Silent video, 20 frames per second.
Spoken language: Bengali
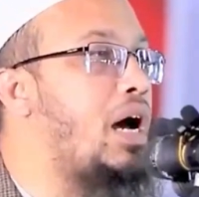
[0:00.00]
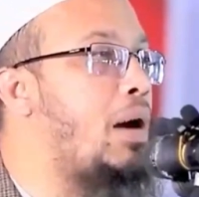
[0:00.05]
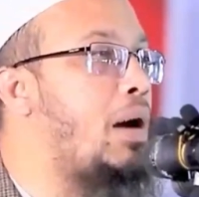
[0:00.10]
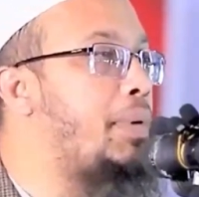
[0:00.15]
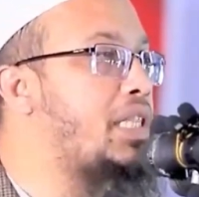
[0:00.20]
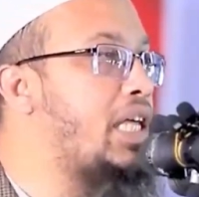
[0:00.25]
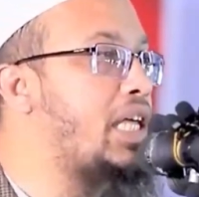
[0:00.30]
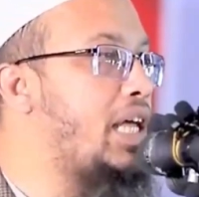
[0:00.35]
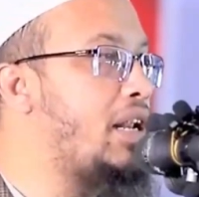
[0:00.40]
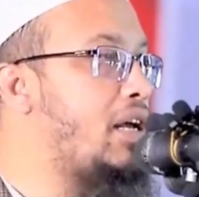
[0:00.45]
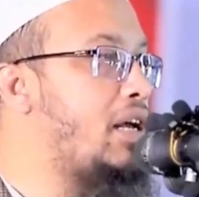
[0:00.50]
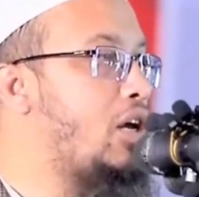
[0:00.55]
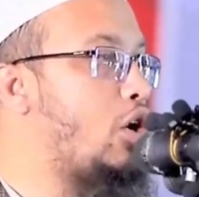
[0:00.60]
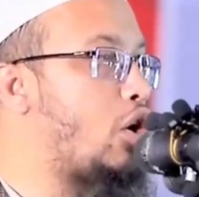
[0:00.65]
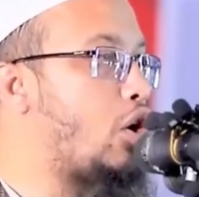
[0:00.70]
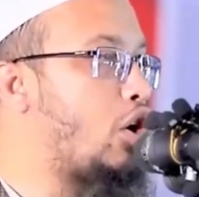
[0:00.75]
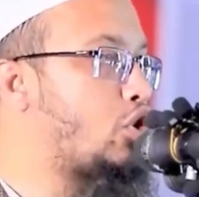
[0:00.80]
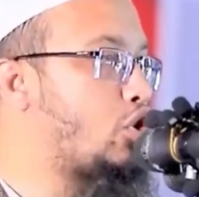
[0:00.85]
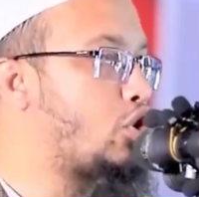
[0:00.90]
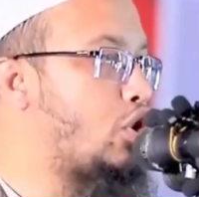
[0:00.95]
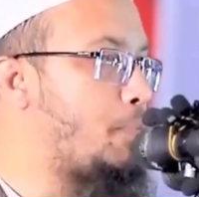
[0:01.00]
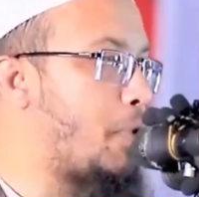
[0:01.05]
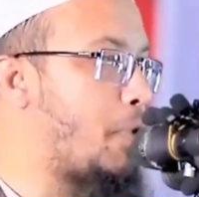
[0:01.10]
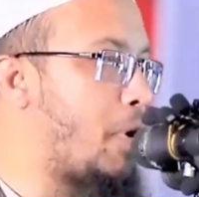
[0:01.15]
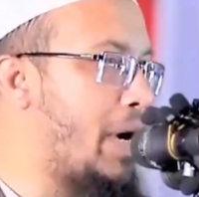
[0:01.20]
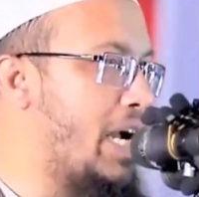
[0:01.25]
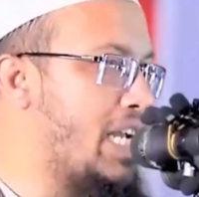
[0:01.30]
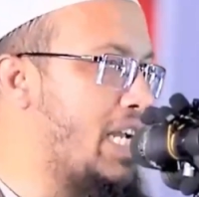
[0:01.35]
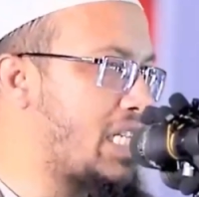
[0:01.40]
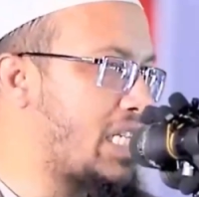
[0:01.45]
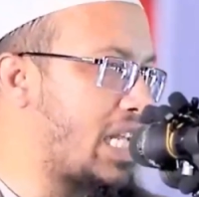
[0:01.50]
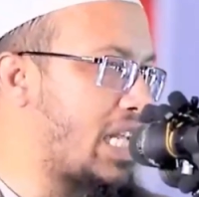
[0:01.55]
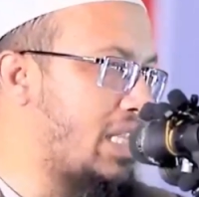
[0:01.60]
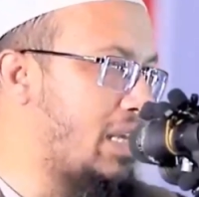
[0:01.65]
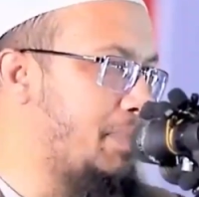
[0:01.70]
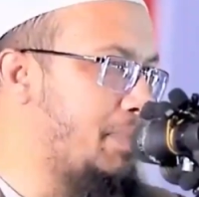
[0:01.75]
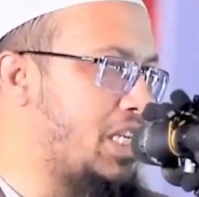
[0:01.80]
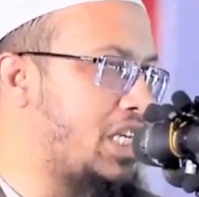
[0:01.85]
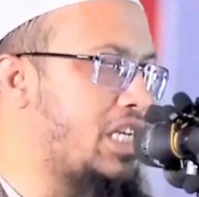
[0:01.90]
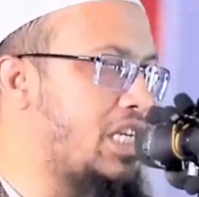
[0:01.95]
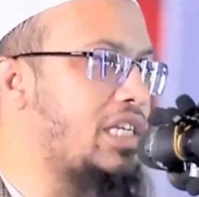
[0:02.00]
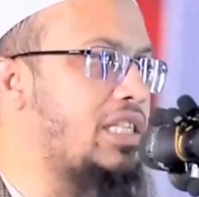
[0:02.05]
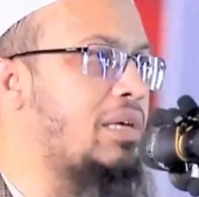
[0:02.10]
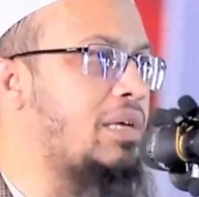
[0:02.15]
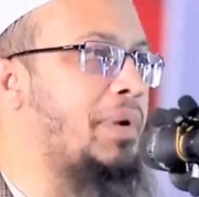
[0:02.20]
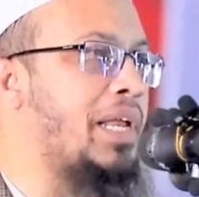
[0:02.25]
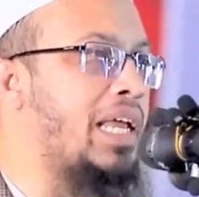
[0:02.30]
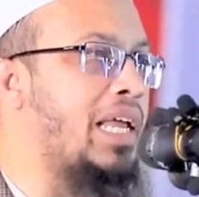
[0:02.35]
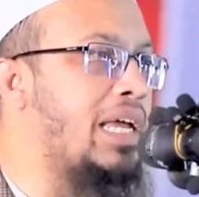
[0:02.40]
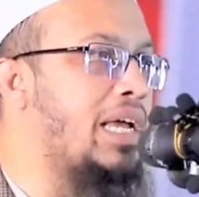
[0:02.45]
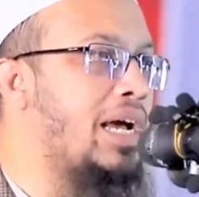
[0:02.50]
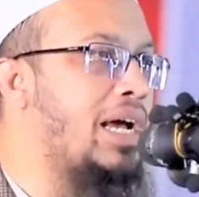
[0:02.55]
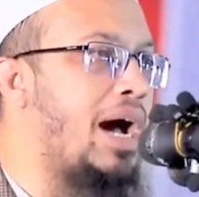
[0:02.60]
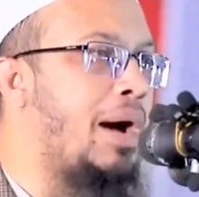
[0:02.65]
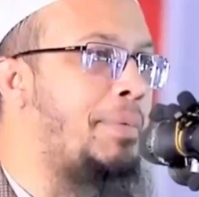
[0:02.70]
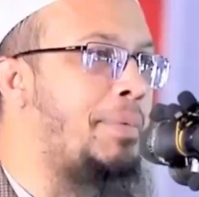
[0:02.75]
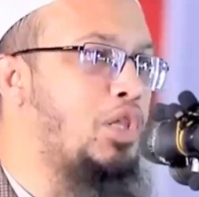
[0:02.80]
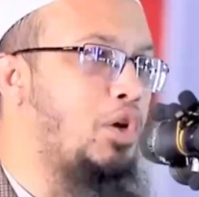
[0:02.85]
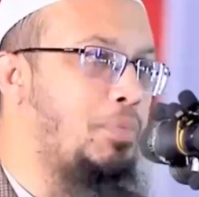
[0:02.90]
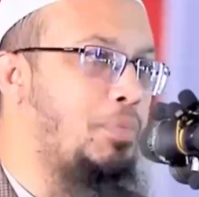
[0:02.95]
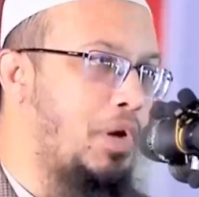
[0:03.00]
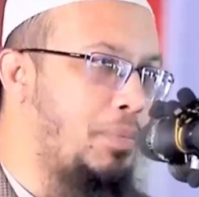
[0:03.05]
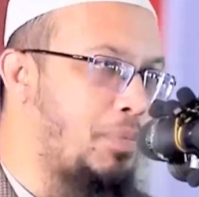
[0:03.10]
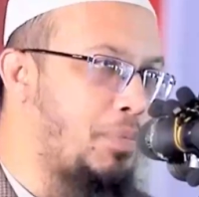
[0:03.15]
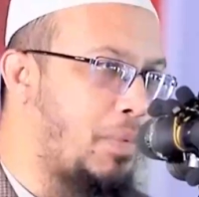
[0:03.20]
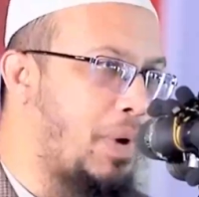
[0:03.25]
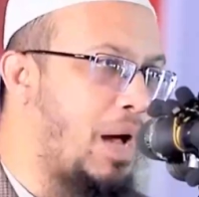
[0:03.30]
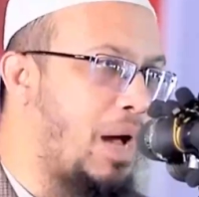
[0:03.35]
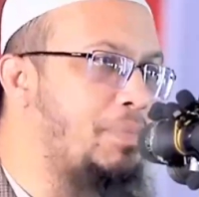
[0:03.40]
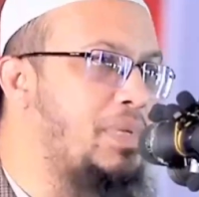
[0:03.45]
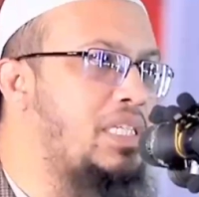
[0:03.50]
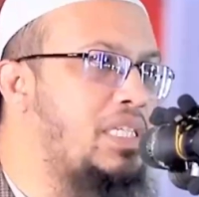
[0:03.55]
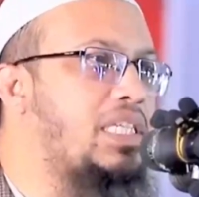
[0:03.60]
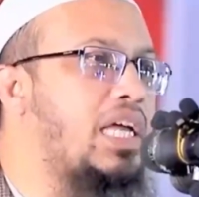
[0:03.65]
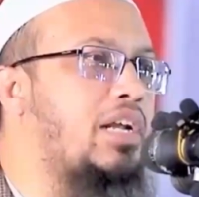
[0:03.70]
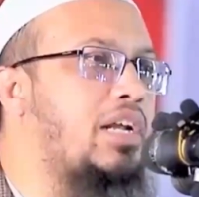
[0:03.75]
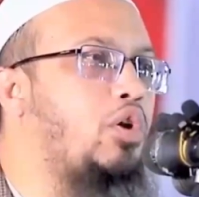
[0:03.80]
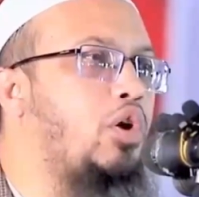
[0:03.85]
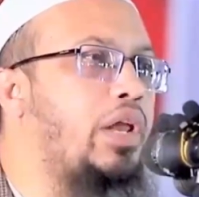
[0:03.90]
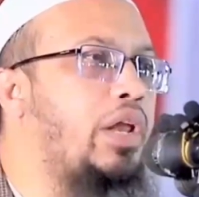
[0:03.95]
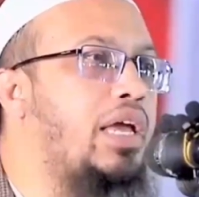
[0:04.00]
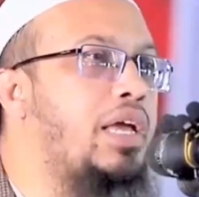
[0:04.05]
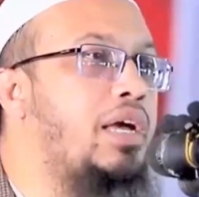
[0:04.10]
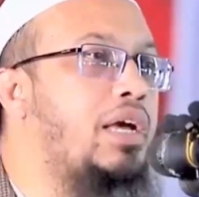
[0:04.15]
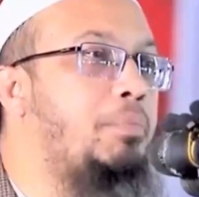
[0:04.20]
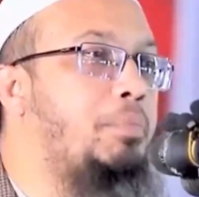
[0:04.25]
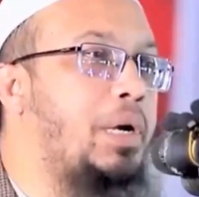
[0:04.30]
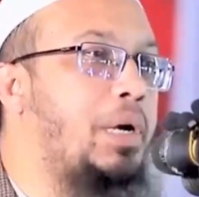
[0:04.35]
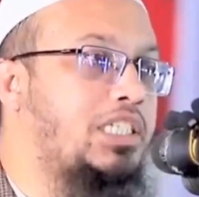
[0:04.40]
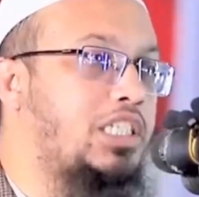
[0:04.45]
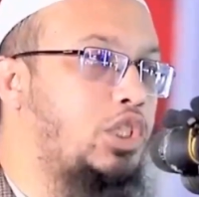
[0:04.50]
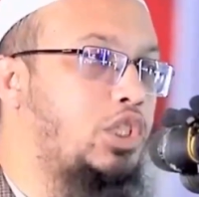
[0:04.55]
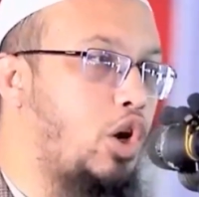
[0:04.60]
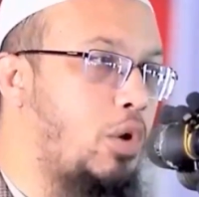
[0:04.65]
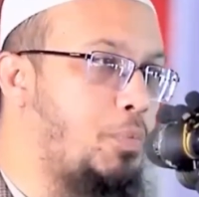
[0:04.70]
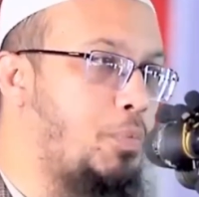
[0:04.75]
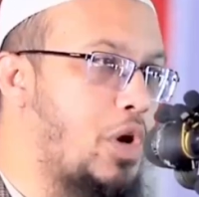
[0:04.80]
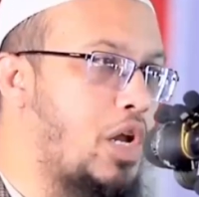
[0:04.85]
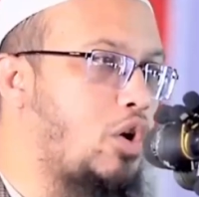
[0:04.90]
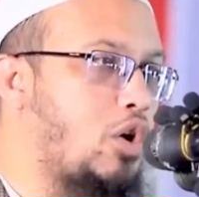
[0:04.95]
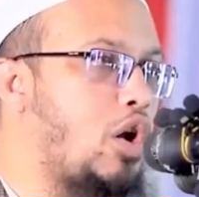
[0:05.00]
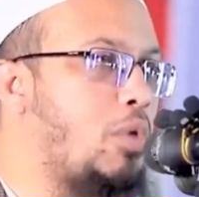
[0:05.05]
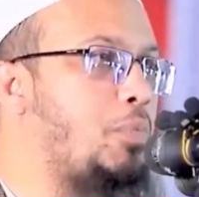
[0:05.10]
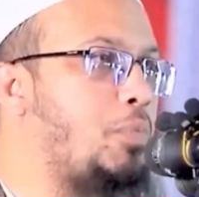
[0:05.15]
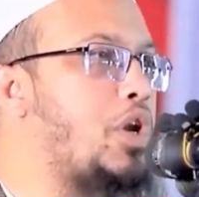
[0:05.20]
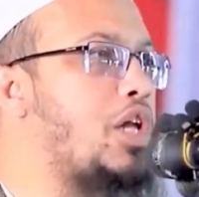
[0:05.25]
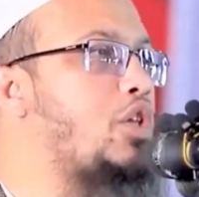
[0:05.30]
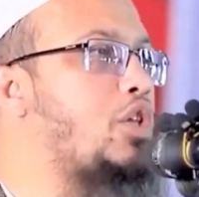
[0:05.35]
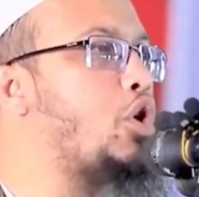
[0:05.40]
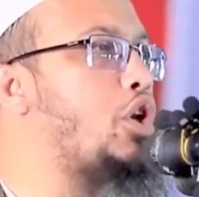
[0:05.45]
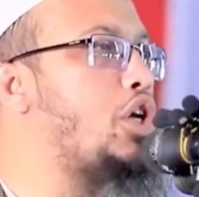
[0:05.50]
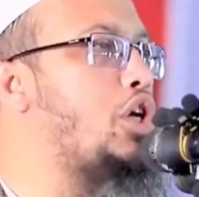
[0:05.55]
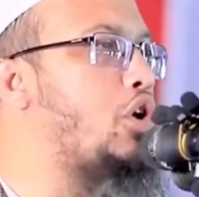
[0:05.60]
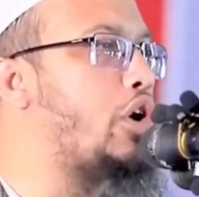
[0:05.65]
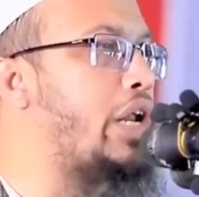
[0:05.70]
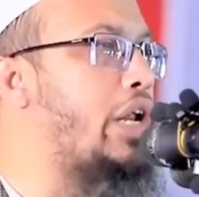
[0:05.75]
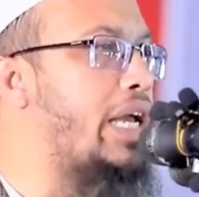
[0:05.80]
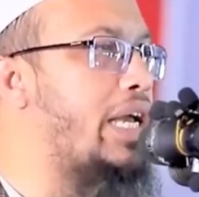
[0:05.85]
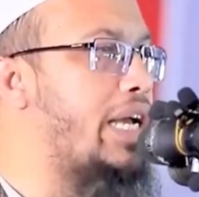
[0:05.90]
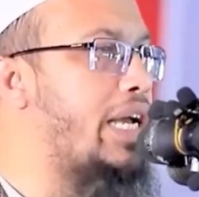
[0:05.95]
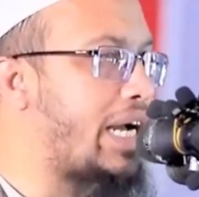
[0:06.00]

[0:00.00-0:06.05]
আমাদের রক্ত প্রবাহের সাথে মিশে যেতে পারে আমাদের উপরে প্রভাব বিস্তার করে বাজে জল্পনা কল্পনা তৈরি করে